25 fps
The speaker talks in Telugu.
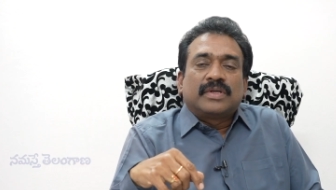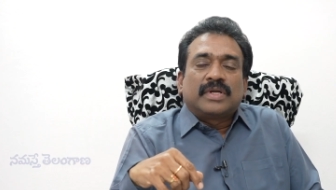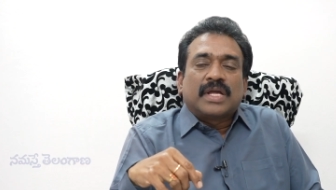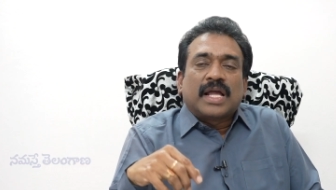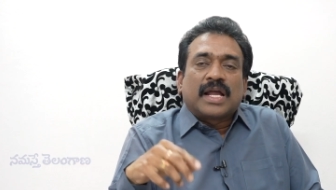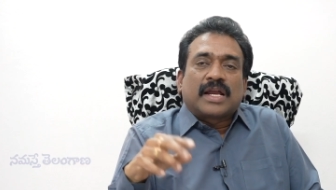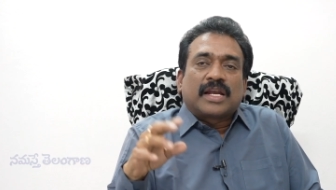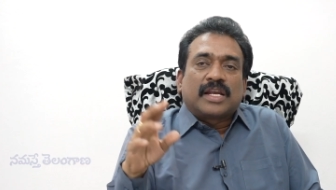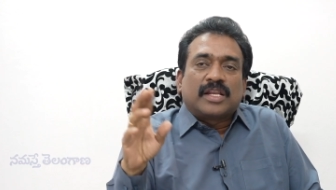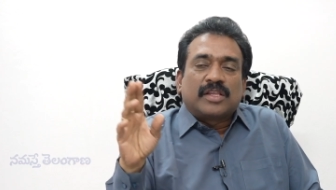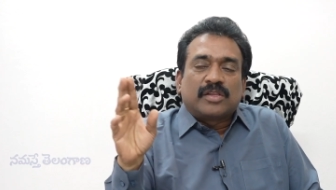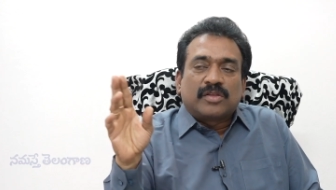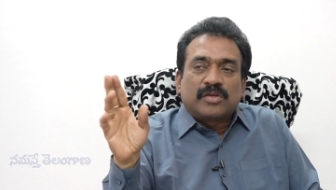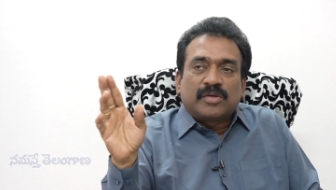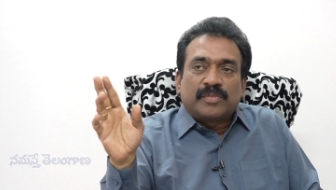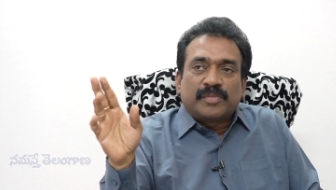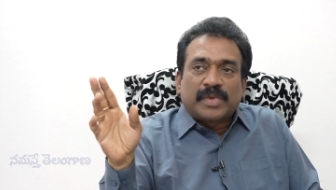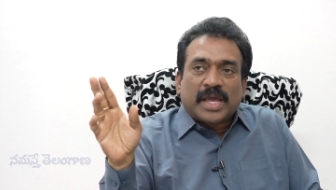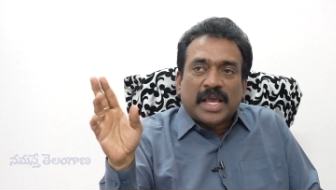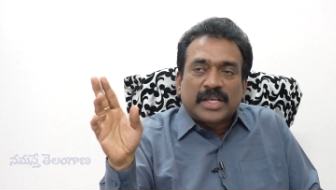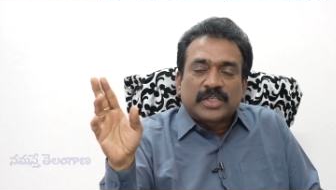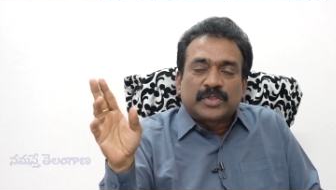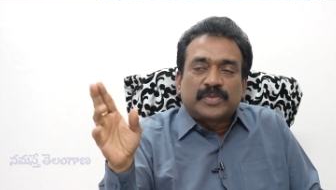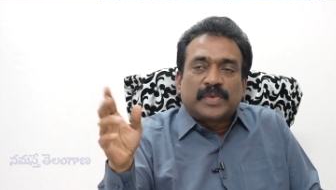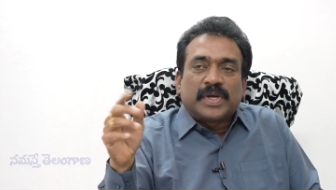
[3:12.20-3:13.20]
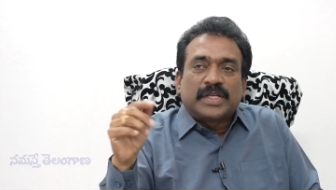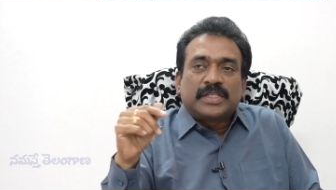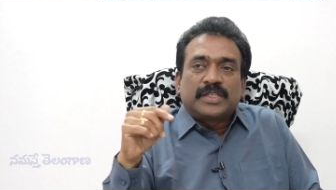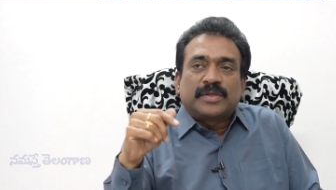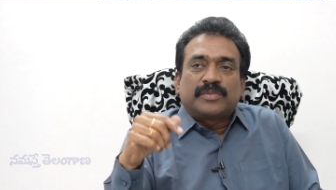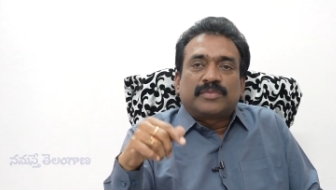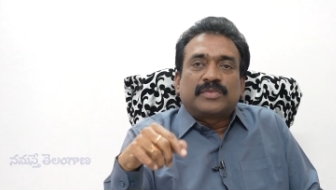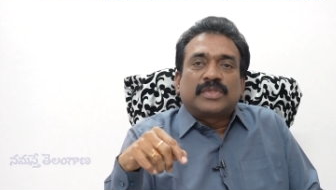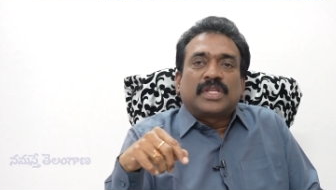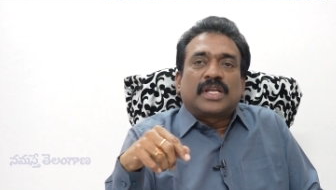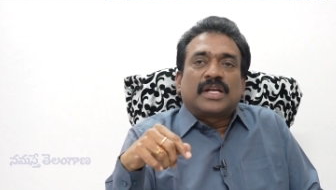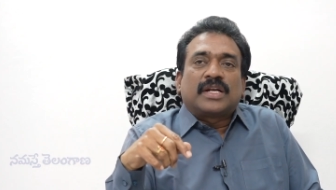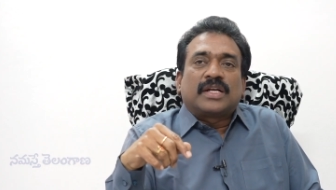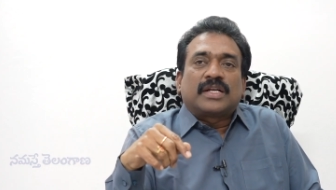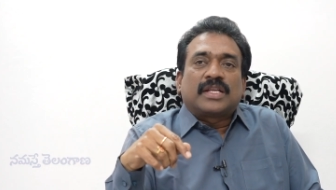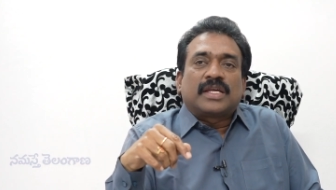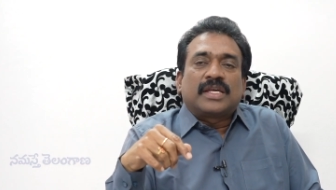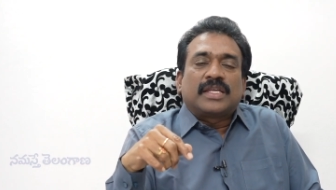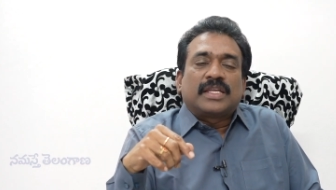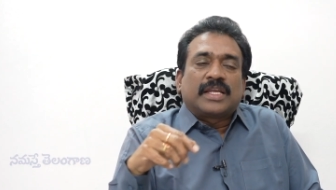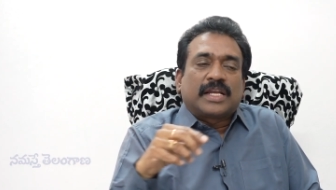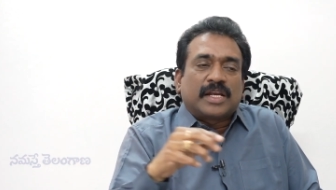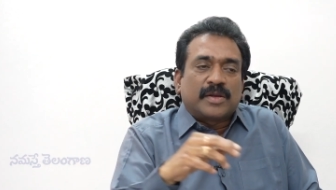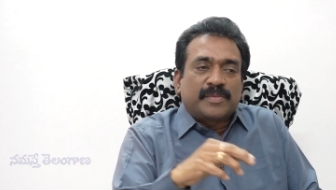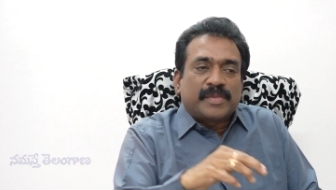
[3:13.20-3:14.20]
అక్కడ ఏదో మ్యాథ్స్ బాగా చెప్తున్నారంట
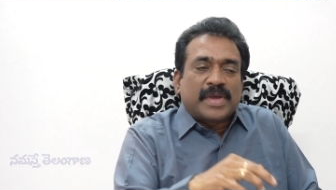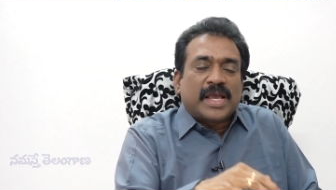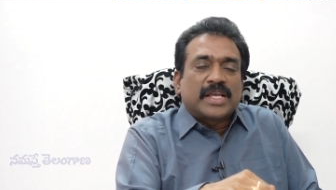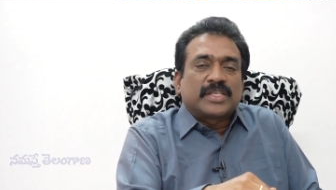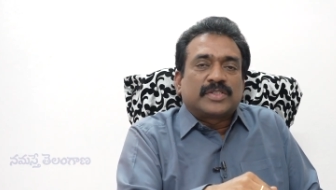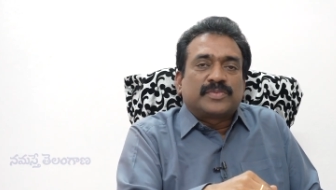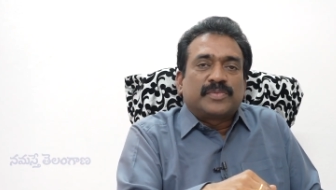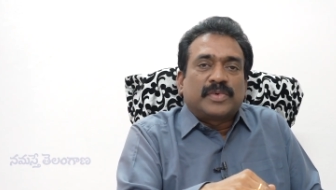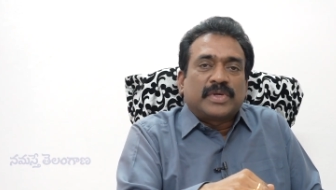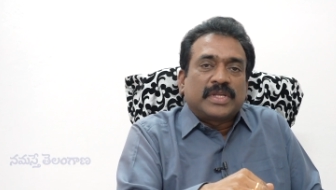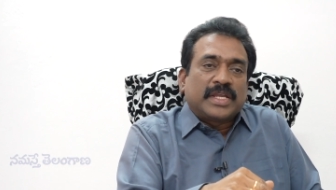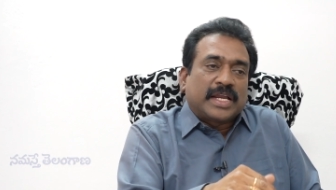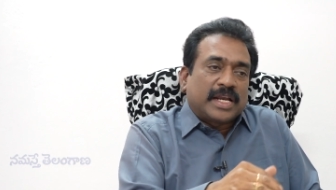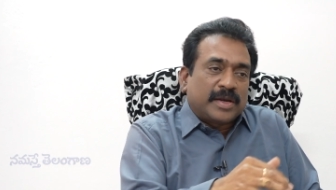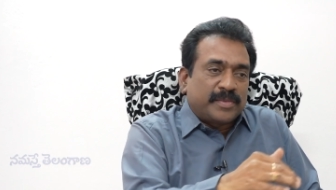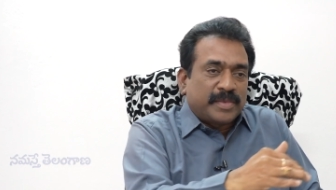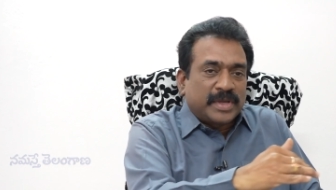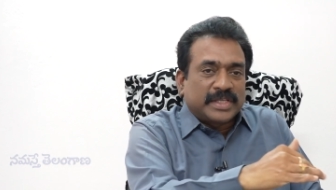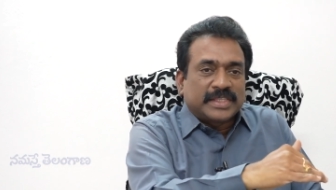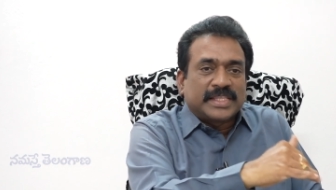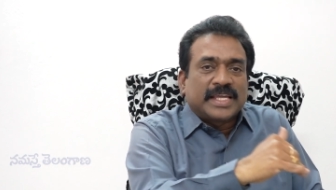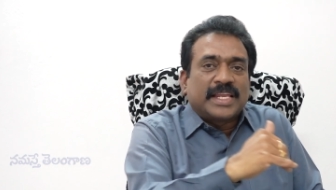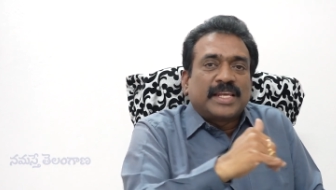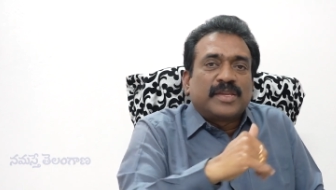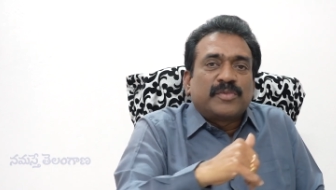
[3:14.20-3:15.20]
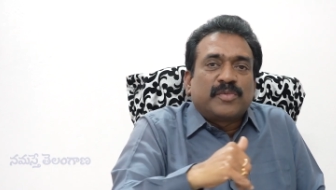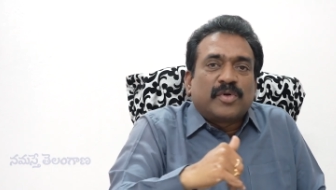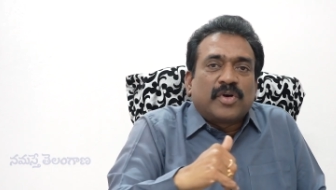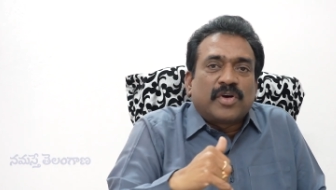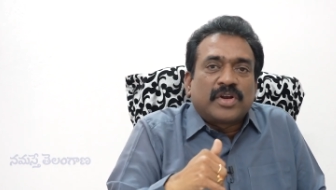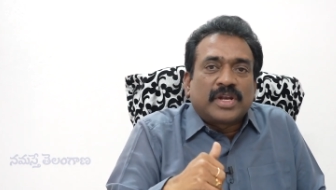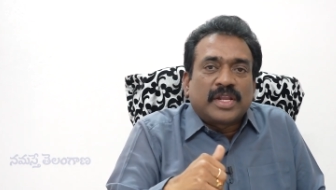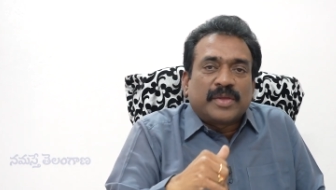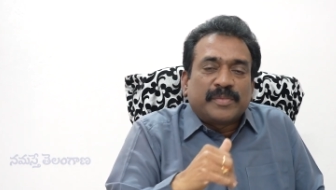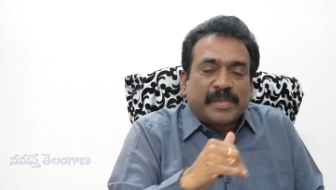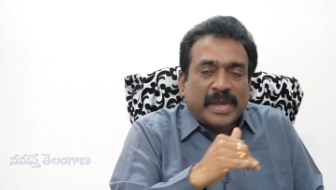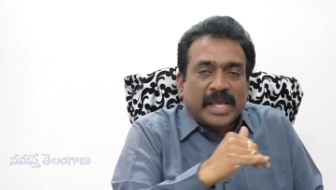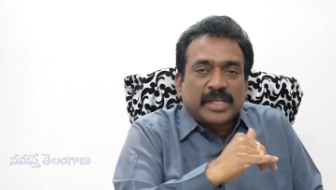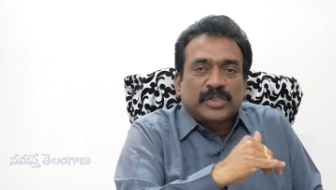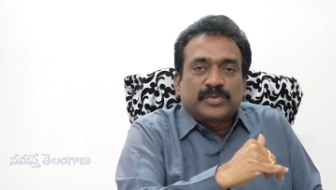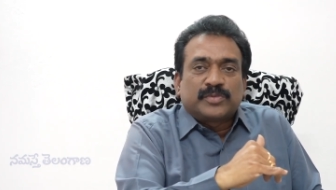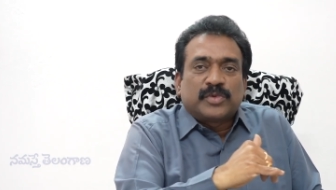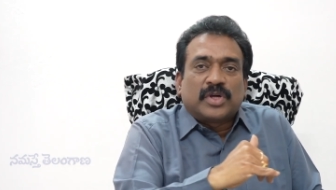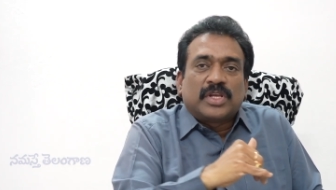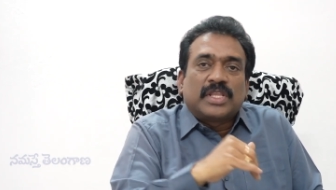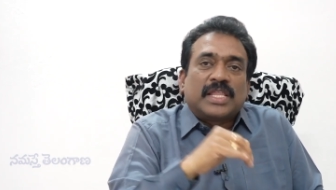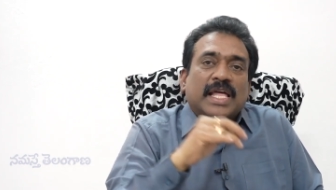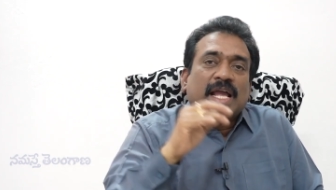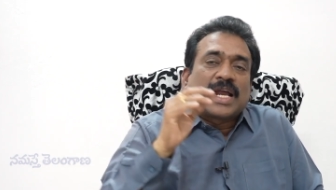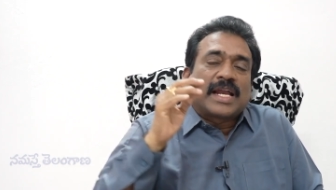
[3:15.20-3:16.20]
ఇక్కడ మ్యాథ్స్ ఇక్కడ మిగతా అన్నీ బాగున్నాయి మ్యాథ్స్
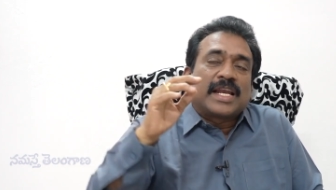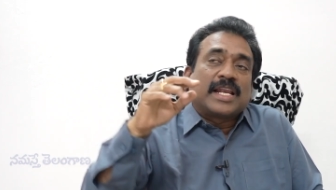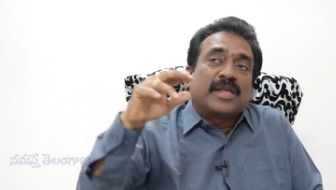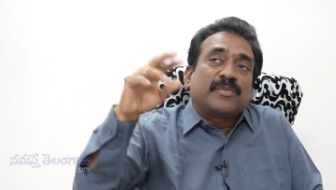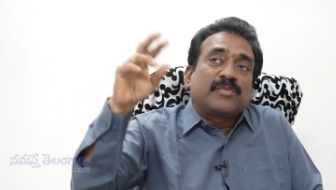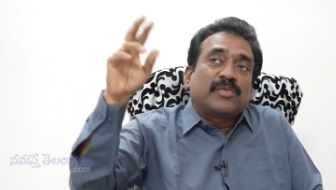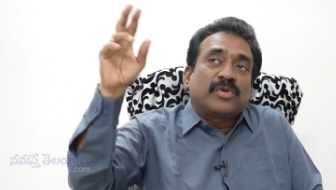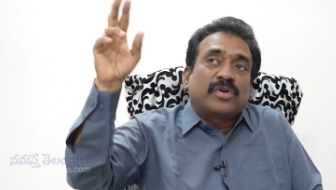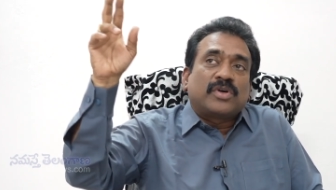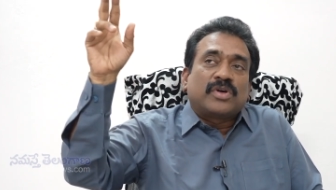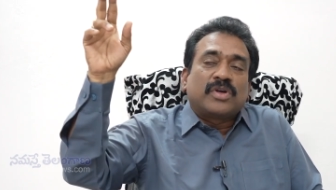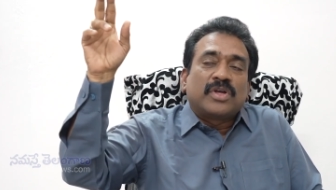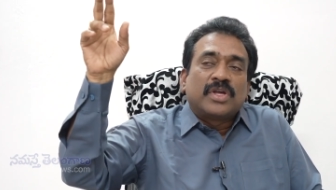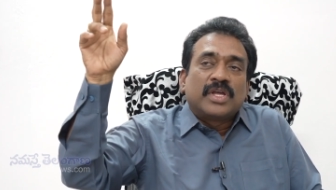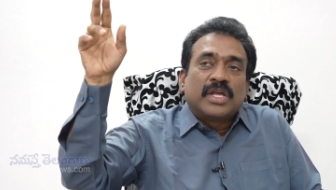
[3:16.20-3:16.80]
బాగాలేదు అక్కడేమో